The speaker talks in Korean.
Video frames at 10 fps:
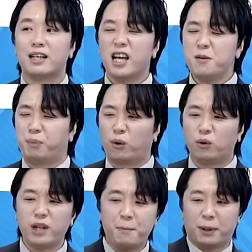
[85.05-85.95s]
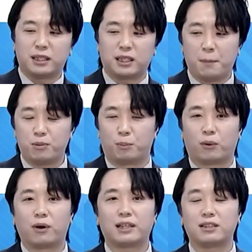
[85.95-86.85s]
에이, 벚꽃 나빠네. 앞으로
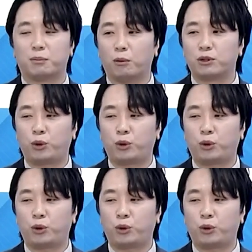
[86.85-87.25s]
벚꽃 같은 거 보면